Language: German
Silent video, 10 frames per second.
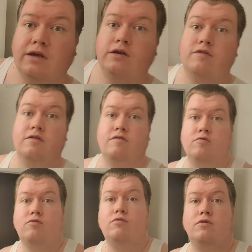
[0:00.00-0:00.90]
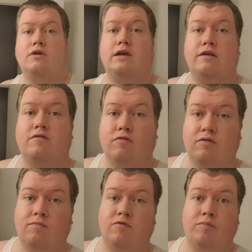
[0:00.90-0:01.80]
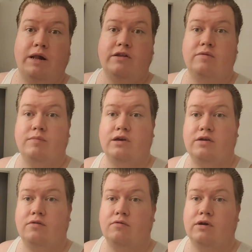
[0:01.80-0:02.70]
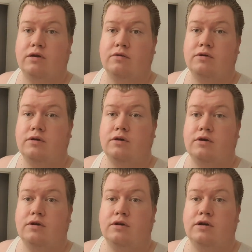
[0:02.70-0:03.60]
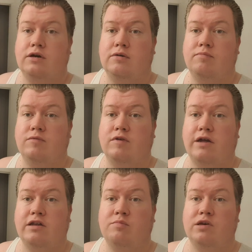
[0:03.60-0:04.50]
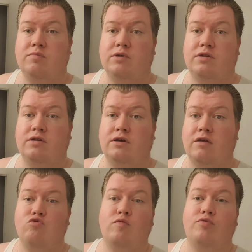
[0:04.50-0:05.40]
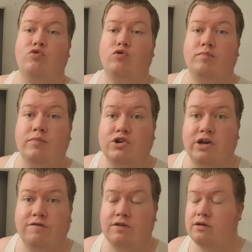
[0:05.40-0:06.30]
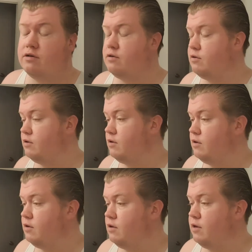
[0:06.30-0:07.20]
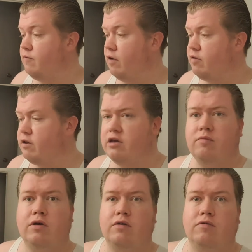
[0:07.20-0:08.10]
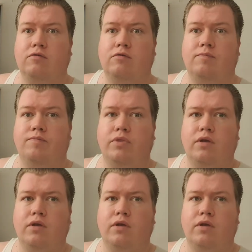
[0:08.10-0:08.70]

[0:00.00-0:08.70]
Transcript: ist es so, so sobald ich mich oder ähm, seit ich mich mit Rasurprodukten beschäftige, ähm, war es eigentlich immer so